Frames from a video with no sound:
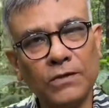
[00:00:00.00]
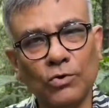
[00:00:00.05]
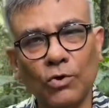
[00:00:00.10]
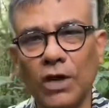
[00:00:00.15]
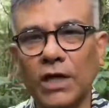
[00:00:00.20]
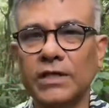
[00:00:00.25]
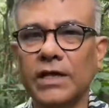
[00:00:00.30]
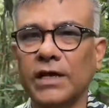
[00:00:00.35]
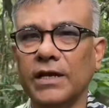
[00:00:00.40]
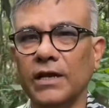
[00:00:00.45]

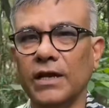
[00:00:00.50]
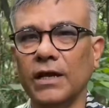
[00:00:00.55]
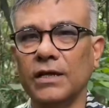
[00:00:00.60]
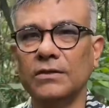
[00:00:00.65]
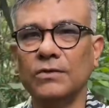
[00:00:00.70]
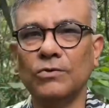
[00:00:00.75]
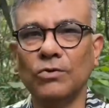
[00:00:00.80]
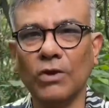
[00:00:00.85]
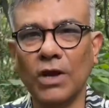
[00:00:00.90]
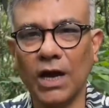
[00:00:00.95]
ধুলা থাকে না
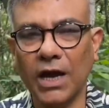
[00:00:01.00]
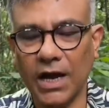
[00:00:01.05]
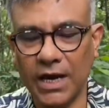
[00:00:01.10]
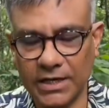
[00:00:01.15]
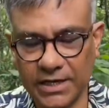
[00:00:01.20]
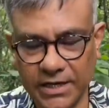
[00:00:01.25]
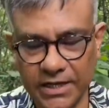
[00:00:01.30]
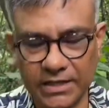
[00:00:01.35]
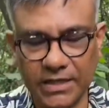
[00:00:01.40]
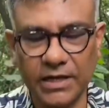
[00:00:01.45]
ধুলা
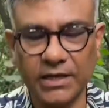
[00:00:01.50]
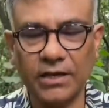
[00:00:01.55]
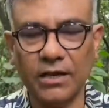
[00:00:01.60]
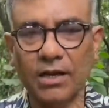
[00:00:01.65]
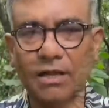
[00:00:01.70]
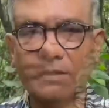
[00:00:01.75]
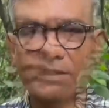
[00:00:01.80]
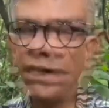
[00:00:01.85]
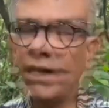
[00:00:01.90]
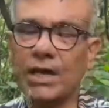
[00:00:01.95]
আটকে থাকে
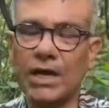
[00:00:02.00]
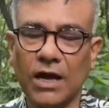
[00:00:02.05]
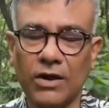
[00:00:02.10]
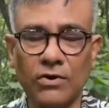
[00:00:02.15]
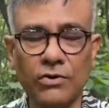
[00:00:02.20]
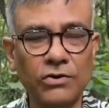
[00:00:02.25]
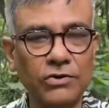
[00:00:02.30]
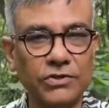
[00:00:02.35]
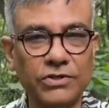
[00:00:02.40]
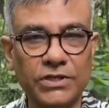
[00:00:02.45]
না
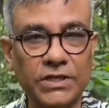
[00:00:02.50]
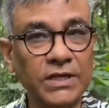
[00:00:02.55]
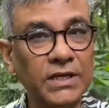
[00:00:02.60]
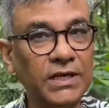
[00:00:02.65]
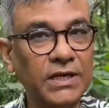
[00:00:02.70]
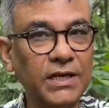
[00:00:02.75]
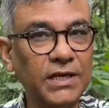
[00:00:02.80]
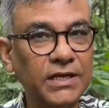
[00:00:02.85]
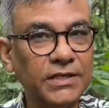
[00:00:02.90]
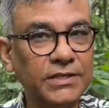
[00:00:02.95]
কারণ হচ্ছে
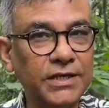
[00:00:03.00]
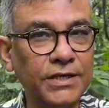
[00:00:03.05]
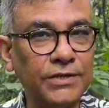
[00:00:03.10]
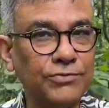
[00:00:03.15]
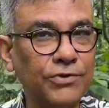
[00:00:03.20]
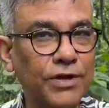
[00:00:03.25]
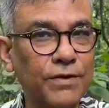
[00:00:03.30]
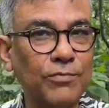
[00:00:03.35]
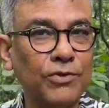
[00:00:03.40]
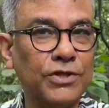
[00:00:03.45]

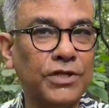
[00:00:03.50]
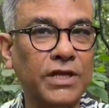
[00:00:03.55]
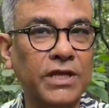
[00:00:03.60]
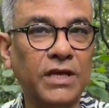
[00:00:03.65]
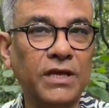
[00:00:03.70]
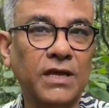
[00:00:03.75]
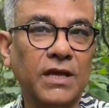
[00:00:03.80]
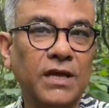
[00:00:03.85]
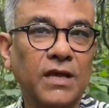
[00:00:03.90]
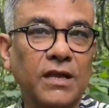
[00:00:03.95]
যেহেতু এর মধ্যে
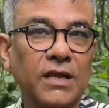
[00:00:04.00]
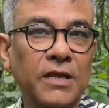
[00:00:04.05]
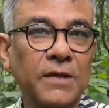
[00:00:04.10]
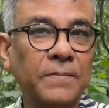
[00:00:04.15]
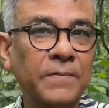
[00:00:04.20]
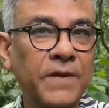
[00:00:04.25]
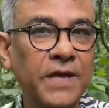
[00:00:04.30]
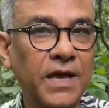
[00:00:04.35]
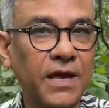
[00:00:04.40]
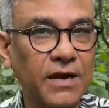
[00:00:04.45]

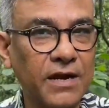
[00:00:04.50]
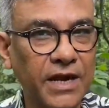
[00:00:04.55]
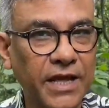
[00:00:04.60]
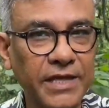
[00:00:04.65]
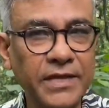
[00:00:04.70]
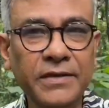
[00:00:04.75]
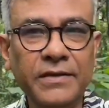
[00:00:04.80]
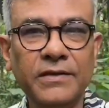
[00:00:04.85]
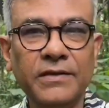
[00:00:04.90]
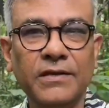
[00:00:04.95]
লিপ ফেয়ার
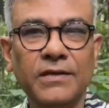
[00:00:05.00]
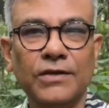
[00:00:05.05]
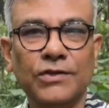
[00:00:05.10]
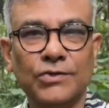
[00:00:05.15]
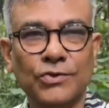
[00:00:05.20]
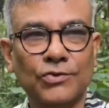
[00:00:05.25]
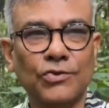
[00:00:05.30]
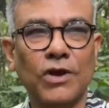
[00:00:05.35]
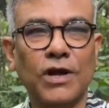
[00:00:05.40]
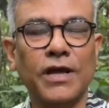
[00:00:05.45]
নেই
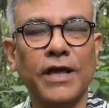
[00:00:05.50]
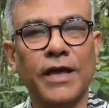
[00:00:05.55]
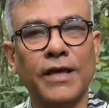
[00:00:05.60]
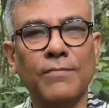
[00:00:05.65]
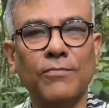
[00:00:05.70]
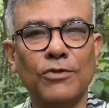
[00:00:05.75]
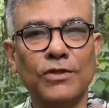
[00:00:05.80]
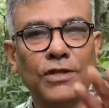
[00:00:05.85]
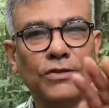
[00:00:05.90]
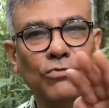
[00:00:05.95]
সুতরাং
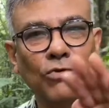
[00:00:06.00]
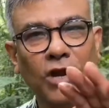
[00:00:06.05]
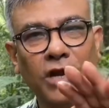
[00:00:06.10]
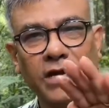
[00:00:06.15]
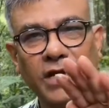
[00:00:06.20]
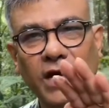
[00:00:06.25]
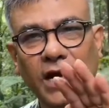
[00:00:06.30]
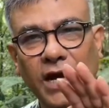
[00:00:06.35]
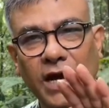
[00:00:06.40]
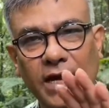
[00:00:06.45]
এর মধ্যে
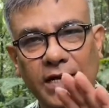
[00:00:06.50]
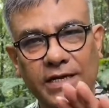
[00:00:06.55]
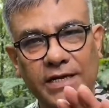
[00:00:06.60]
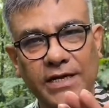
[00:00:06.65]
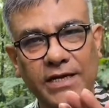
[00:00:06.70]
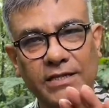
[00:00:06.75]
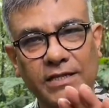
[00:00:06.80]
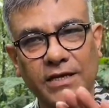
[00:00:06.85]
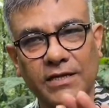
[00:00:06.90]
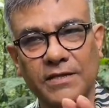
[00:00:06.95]
ধুলাটা
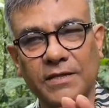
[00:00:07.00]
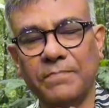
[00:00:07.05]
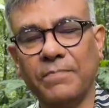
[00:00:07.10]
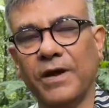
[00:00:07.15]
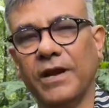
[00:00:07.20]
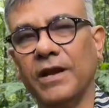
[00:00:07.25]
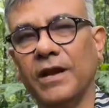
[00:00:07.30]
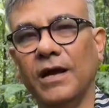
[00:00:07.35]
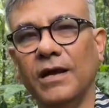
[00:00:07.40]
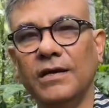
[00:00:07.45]
আটকে থাকতে
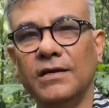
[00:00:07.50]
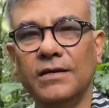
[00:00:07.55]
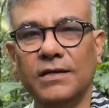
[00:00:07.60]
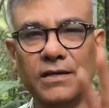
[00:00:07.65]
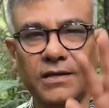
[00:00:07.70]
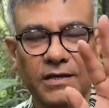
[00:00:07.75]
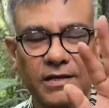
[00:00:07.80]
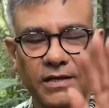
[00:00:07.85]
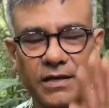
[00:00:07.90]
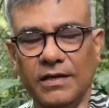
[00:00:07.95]
পারে না
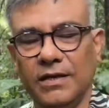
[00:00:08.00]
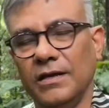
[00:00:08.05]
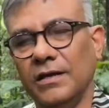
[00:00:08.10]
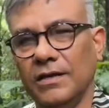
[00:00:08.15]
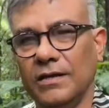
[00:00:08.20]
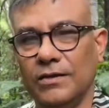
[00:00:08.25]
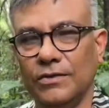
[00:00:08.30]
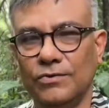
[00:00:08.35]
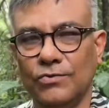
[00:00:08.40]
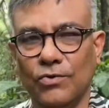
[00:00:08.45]

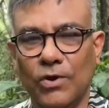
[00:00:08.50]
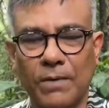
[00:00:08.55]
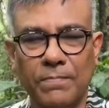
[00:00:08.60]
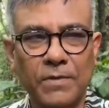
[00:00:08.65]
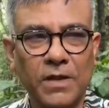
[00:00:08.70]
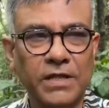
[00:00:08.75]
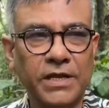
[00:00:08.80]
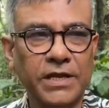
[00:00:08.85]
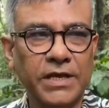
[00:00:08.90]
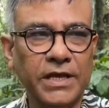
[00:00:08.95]
তো
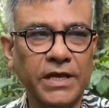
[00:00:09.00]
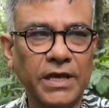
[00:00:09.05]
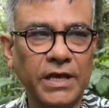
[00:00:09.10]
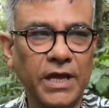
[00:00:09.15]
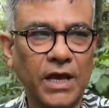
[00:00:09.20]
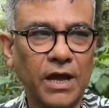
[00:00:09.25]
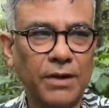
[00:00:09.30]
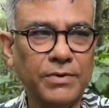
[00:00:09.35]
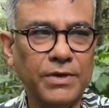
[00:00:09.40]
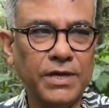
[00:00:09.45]
আপনাদেরকে
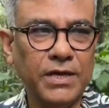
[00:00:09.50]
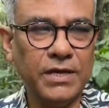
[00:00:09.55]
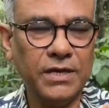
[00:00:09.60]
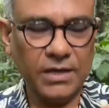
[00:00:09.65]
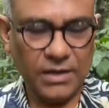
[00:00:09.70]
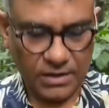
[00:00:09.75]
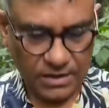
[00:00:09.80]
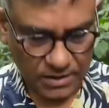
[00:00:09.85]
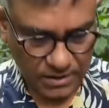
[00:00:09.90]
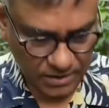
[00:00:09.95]
আমি
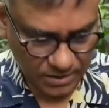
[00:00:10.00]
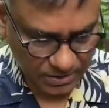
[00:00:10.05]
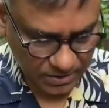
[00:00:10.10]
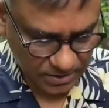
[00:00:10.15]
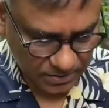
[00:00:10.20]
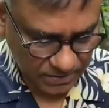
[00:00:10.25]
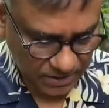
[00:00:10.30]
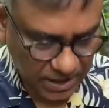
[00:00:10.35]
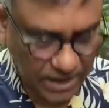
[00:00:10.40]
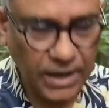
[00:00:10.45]

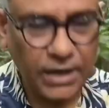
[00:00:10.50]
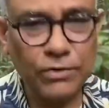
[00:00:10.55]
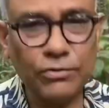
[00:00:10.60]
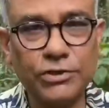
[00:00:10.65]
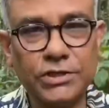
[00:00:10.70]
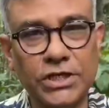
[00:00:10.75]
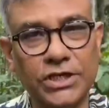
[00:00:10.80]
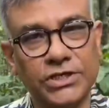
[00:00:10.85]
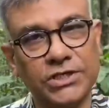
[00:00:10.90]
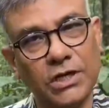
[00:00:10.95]

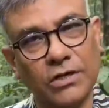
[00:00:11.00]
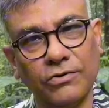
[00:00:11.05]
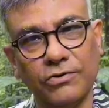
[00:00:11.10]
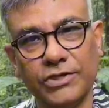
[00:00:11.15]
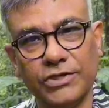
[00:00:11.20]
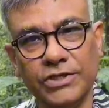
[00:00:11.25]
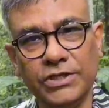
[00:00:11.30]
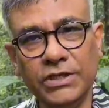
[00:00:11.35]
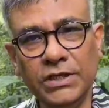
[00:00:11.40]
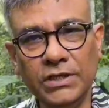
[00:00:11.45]
দেখানোর চেষ্টা
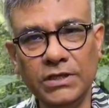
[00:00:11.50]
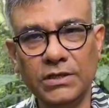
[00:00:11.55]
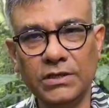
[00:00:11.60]
করেছি